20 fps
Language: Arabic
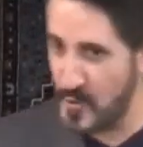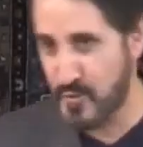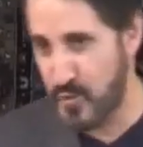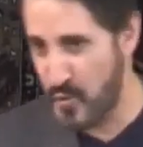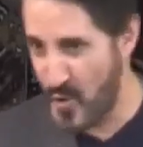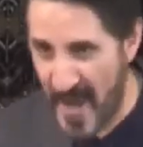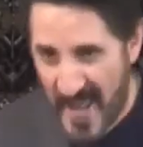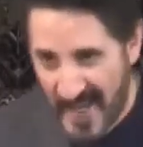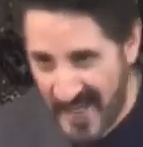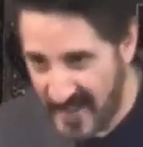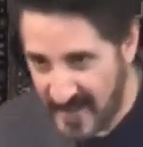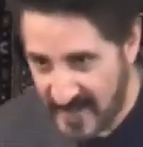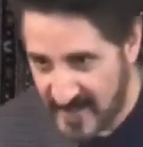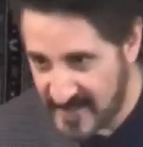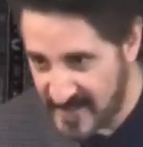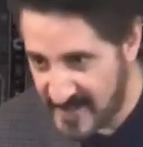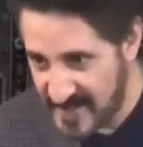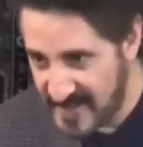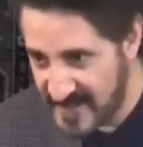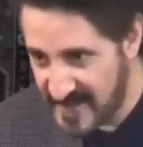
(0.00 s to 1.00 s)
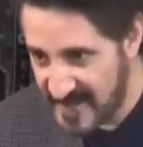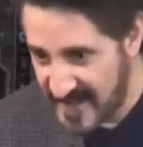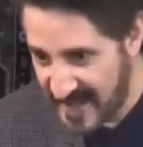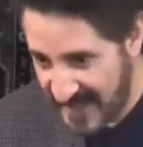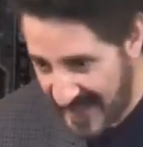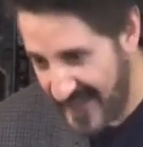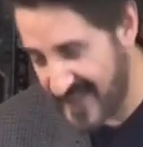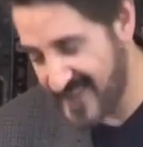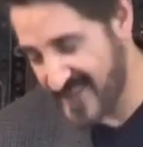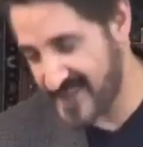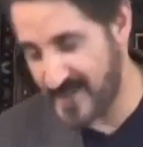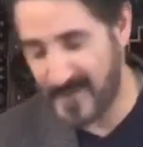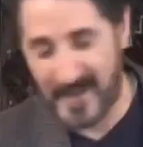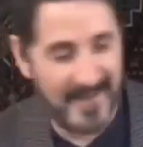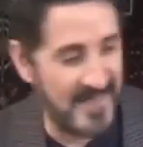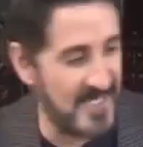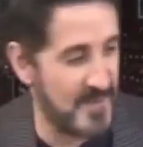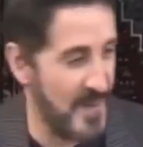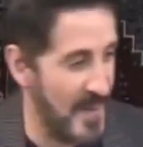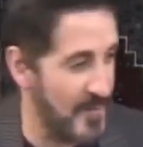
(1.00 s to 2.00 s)
سنبلاني هذا
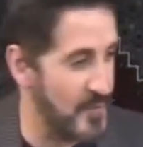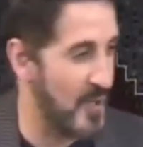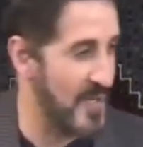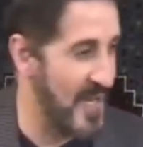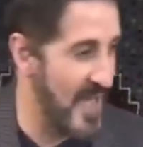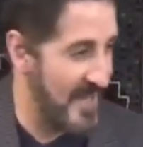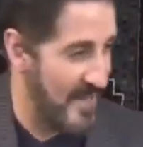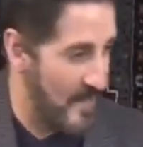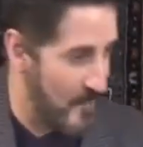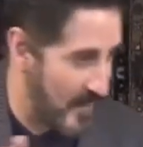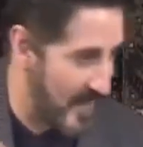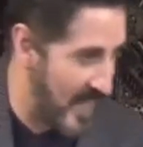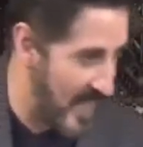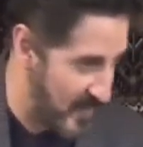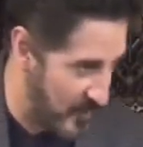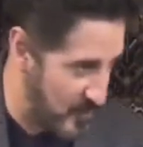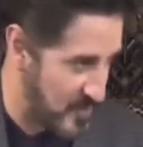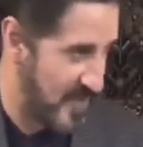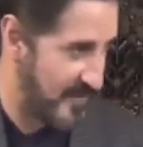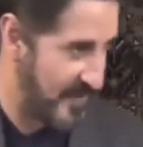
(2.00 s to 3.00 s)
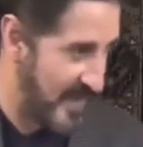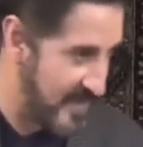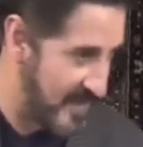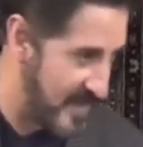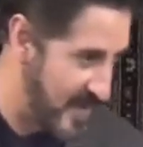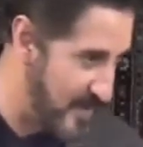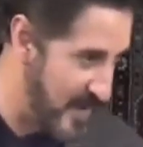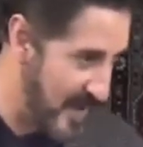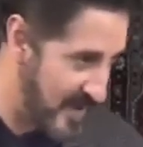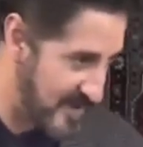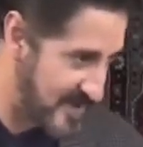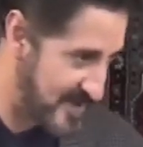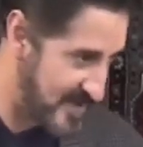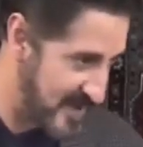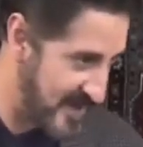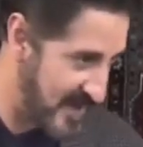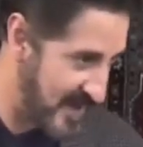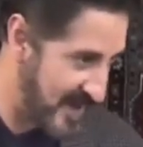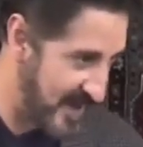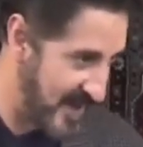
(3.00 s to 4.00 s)
طبعا نسبة يبدو أنها إلى مكان يصنع فيه هذا
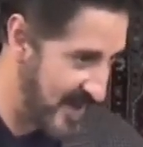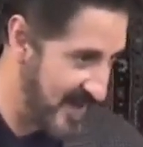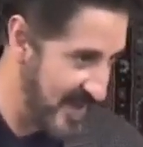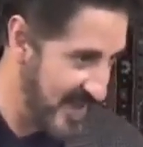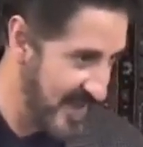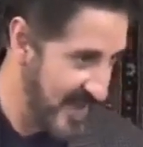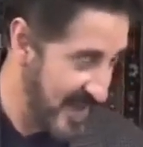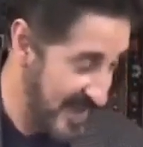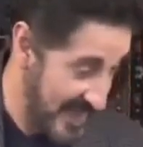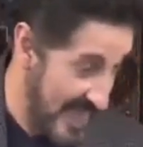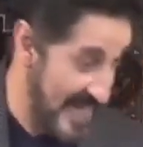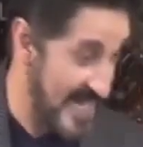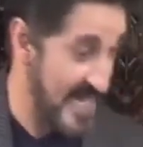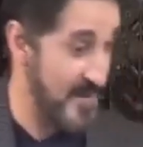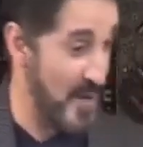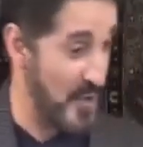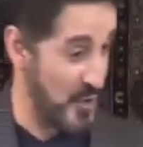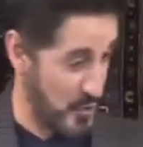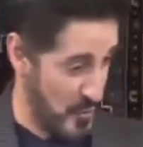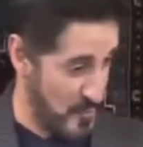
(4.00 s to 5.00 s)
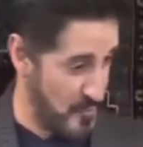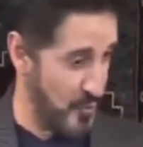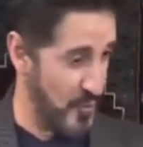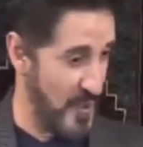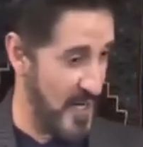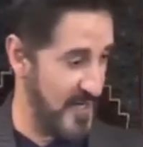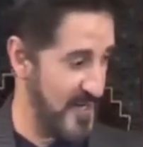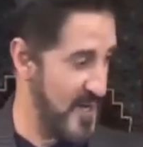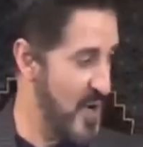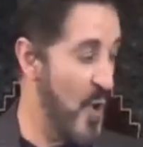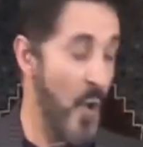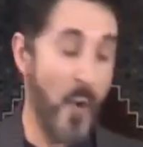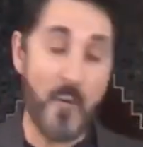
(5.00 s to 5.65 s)
اللباس أه؟ قال لباس سنبلاني